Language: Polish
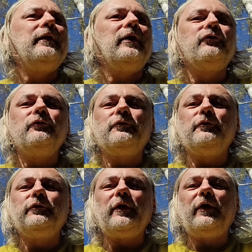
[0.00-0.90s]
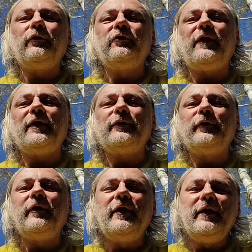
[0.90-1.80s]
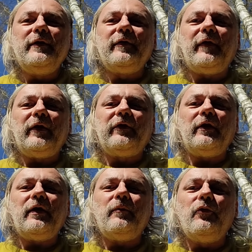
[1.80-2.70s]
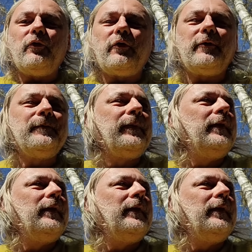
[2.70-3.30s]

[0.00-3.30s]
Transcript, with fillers: gatunku, którego używano do zwalczania much.